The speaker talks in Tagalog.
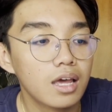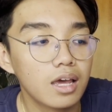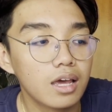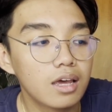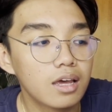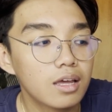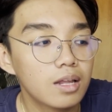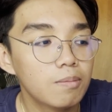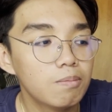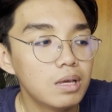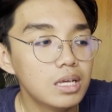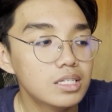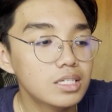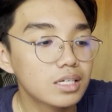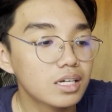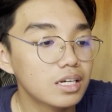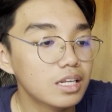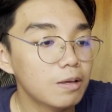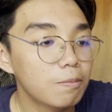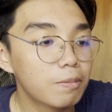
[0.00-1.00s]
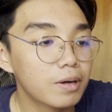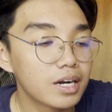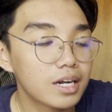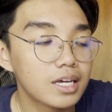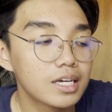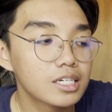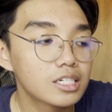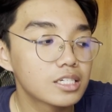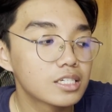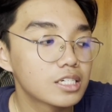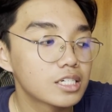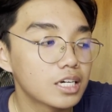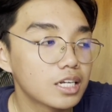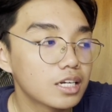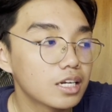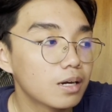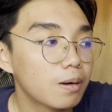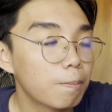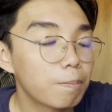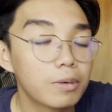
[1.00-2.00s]
And basically, pare siya
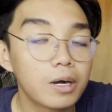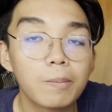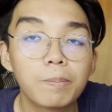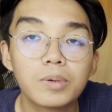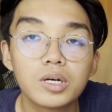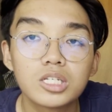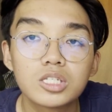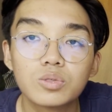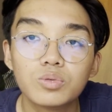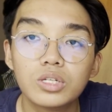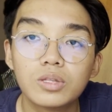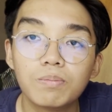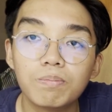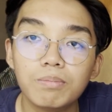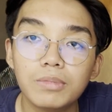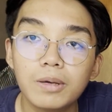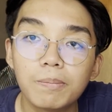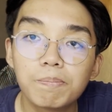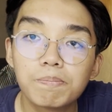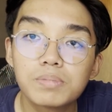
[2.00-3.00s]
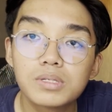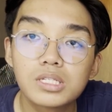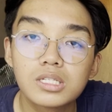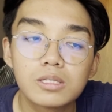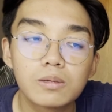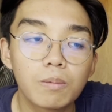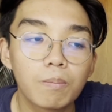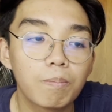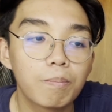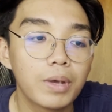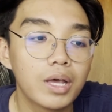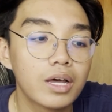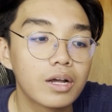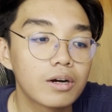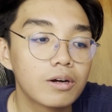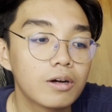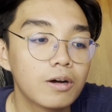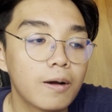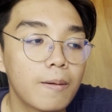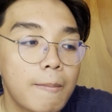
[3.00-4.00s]
ng purpose with MIPS
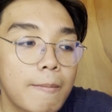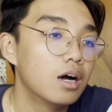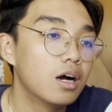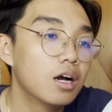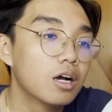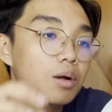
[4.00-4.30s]
pero uh,